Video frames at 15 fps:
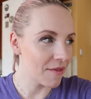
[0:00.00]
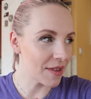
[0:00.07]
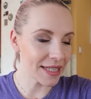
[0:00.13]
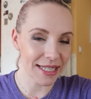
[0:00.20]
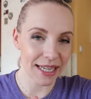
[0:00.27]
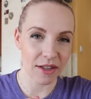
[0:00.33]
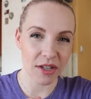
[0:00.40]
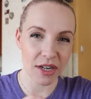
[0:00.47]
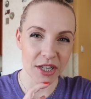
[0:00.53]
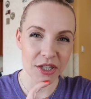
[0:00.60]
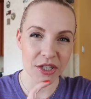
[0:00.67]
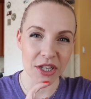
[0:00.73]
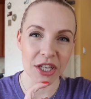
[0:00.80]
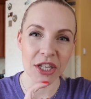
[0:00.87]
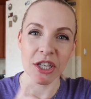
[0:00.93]
więcej
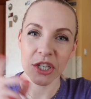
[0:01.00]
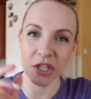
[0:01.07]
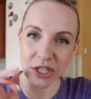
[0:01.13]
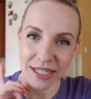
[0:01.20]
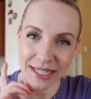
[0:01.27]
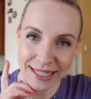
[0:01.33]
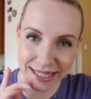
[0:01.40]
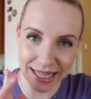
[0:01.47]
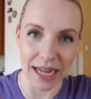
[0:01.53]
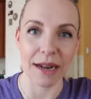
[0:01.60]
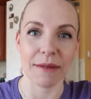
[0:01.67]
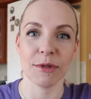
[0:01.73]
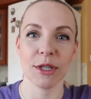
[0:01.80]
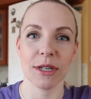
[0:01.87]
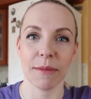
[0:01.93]
treści i też
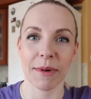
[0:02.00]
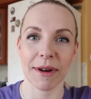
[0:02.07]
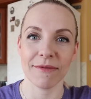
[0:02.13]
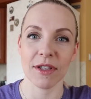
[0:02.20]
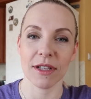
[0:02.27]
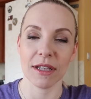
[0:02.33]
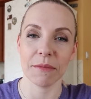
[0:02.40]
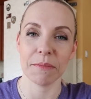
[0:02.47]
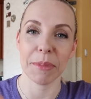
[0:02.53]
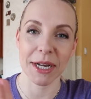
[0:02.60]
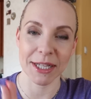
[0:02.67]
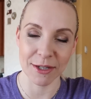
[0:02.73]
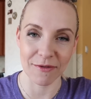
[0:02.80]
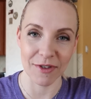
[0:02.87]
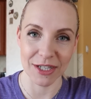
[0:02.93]
staram się naprawdę
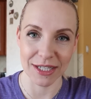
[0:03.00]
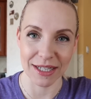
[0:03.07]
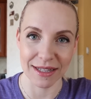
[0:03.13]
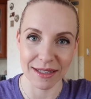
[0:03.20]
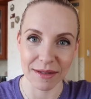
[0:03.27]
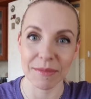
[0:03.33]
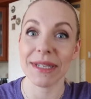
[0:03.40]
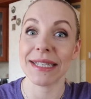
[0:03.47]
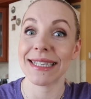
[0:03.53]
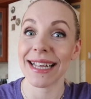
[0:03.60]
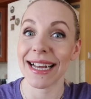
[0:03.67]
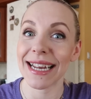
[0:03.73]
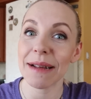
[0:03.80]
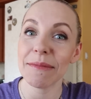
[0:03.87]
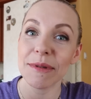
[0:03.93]
pracować nad tym
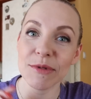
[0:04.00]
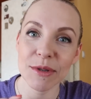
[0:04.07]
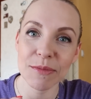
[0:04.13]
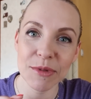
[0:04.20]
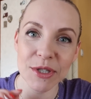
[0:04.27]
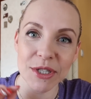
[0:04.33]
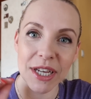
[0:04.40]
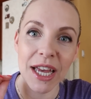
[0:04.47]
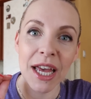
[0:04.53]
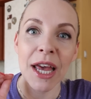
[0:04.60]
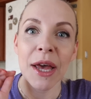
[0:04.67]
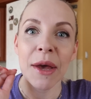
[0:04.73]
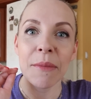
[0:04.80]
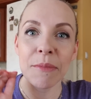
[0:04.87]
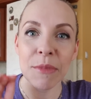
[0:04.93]
Instagramem, żebyście
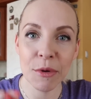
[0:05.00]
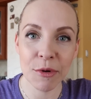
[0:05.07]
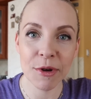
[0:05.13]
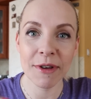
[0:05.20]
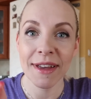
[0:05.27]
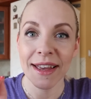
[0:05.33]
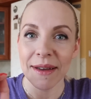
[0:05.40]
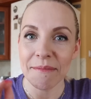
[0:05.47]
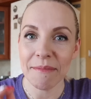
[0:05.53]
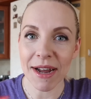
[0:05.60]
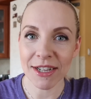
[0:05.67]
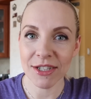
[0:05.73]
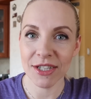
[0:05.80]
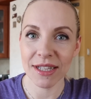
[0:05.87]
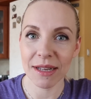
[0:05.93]
były
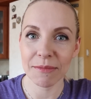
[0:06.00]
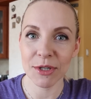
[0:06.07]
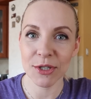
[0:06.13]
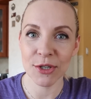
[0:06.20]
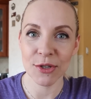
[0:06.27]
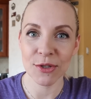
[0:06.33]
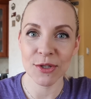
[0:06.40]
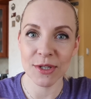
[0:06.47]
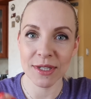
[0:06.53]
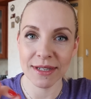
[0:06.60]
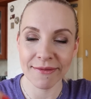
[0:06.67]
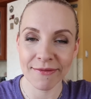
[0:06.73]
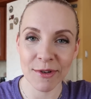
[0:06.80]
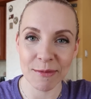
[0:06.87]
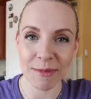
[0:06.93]
bardziej na bieżąco
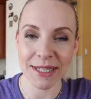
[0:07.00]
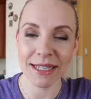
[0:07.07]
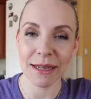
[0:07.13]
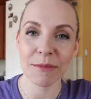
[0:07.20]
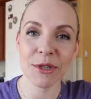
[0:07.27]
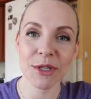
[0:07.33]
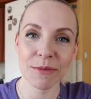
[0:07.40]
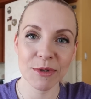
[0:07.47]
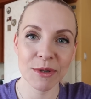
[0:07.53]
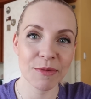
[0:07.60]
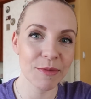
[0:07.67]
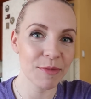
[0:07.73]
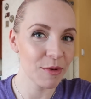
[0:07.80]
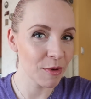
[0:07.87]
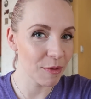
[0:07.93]
z informacjami,
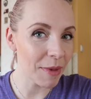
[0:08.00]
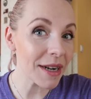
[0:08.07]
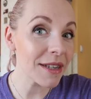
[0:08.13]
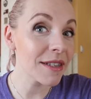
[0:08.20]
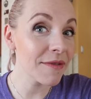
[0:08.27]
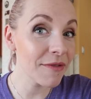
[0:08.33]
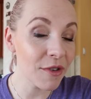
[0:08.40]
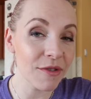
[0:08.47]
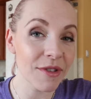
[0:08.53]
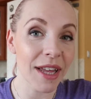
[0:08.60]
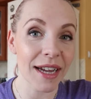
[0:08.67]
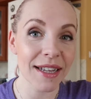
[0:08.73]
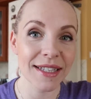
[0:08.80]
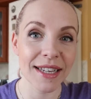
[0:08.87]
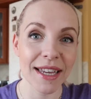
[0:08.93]
żebyśmy były bardziej w
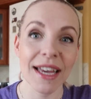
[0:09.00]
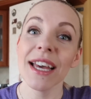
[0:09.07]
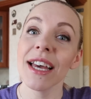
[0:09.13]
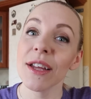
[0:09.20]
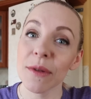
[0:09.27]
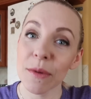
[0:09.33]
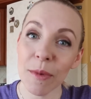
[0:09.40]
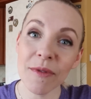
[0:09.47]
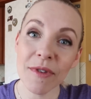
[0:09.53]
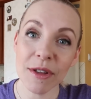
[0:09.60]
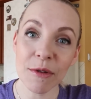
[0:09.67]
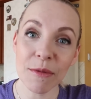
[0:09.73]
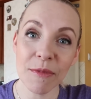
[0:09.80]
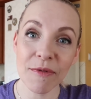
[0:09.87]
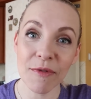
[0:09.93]
kontakcie, no bo
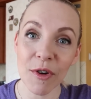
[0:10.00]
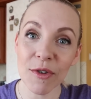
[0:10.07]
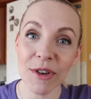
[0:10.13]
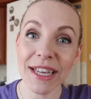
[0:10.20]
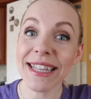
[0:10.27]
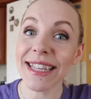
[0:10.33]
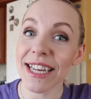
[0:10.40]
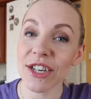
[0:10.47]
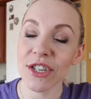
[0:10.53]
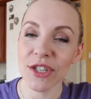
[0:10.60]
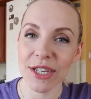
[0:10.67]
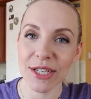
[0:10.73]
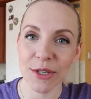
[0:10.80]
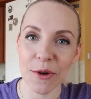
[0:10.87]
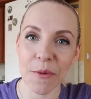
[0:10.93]
wiadomo, vlogi też
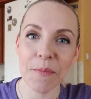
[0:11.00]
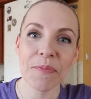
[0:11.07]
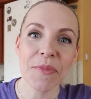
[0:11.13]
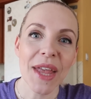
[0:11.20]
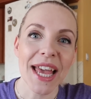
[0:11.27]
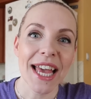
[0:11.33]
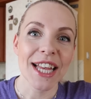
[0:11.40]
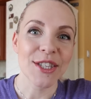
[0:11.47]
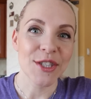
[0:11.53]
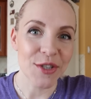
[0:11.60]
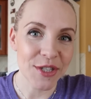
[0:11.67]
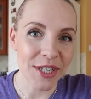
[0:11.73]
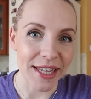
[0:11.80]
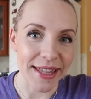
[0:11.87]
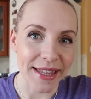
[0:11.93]
nie są
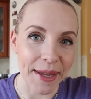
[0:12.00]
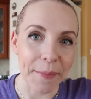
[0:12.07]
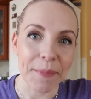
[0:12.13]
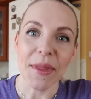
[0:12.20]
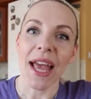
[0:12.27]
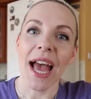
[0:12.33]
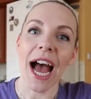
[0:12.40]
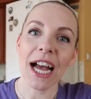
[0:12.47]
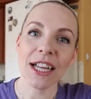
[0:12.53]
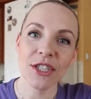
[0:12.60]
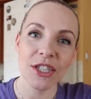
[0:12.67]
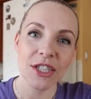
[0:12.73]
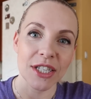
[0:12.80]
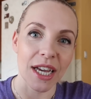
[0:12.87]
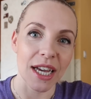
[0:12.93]
codziennie. A
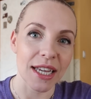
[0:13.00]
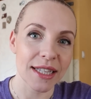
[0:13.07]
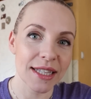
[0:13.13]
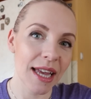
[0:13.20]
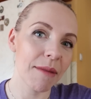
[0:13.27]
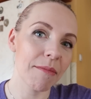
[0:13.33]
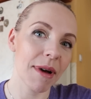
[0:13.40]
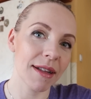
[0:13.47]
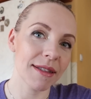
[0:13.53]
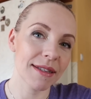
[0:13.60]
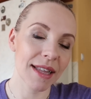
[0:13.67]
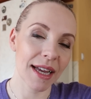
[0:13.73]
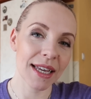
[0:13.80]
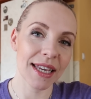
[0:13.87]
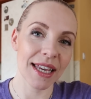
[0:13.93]
dzisiaj
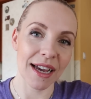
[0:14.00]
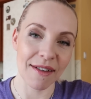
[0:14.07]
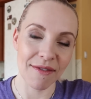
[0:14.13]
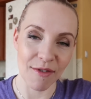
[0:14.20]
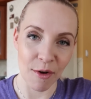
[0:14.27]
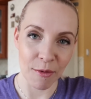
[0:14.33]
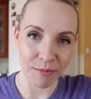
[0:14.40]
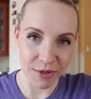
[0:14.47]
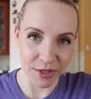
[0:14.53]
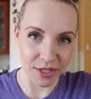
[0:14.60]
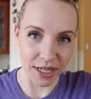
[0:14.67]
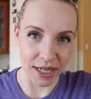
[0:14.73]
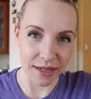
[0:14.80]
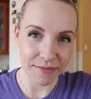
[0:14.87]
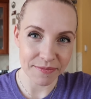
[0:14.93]
temat taki jak w
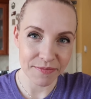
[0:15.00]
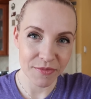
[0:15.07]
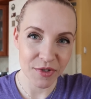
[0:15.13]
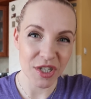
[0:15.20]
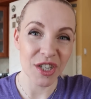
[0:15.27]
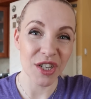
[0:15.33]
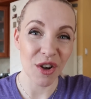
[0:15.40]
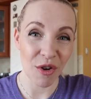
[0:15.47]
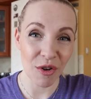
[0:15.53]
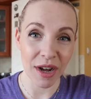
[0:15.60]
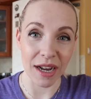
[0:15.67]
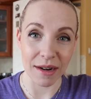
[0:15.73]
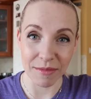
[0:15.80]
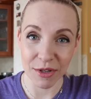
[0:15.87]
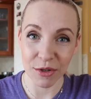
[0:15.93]
opisie, czyli o
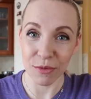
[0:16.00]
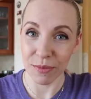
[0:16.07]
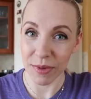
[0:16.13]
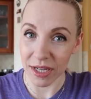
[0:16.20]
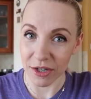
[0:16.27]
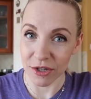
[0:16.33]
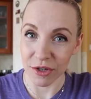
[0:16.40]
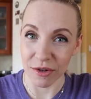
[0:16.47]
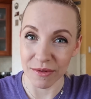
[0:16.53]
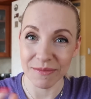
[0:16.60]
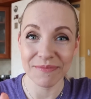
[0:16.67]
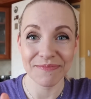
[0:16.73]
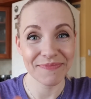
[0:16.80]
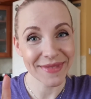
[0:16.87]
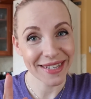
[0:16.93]
karmieniu
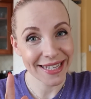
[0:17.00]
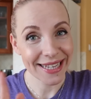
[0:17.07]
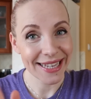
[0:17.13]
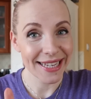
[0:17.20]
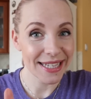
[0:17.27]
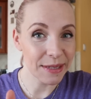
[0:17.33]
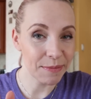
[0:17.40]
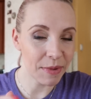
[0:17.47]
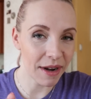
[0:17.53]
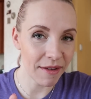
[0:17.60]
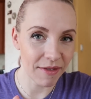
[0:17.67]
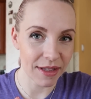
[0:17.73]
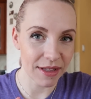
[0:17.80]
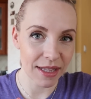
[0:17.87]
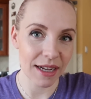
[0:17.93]
piersią,
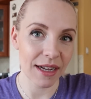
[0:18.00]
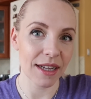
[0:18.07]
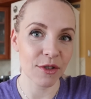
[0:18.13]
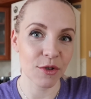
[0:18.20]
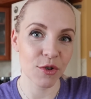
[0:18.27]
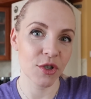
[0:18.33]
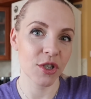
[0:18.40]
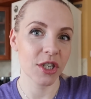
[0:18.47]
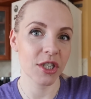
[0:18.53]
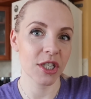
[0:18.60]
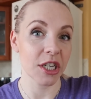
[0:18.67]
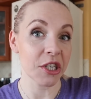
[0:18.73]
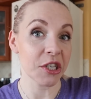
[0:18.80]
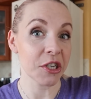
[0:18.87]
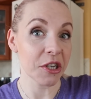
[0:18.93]
sprawa taka
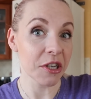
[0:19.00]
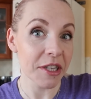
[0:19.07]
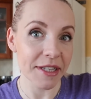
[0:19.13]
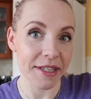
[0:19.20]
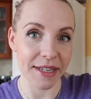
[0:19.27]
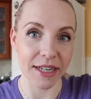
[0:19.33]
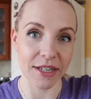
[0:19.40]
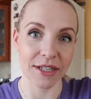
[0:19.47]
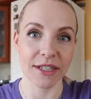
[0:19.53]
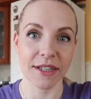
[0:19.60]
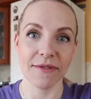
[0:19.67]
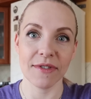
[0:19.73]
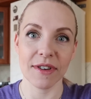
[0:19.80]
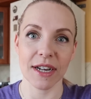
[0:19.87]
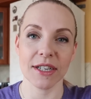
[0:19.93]
troszeczkę śliska, że
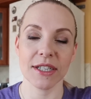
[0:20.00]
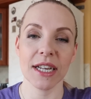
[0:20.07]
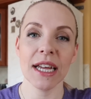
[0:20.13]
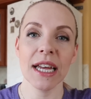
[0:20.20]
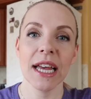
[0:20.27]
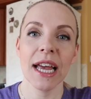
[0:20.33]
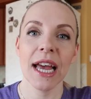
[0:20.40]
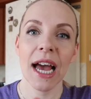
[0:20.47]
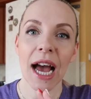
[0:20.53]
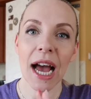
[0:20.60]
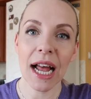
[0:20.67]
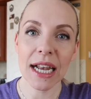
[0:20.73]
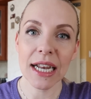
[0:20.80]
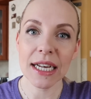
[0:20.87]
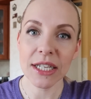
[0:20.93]
się wyrażę,
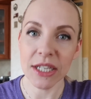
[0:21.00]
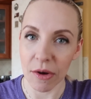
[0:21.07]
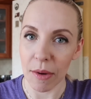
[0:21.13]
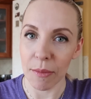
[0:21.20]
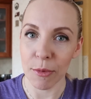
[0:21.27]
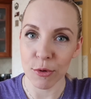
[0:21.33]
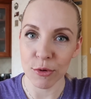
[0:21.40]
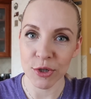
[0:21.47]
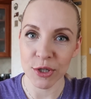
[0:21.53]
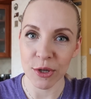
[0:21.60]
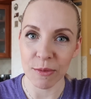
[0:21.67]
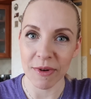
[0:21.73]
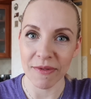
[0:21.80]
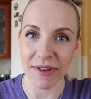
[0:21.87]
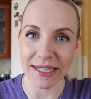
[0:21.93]
ale chciałam poruszyć
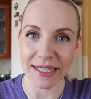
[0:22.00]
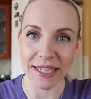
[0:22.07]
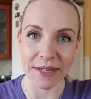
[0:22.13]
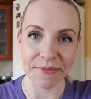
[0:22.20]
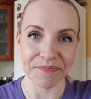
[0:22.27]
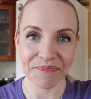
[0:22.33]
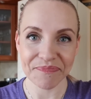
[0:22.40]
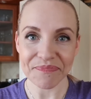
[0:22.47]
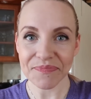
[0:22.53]
tą kwestię.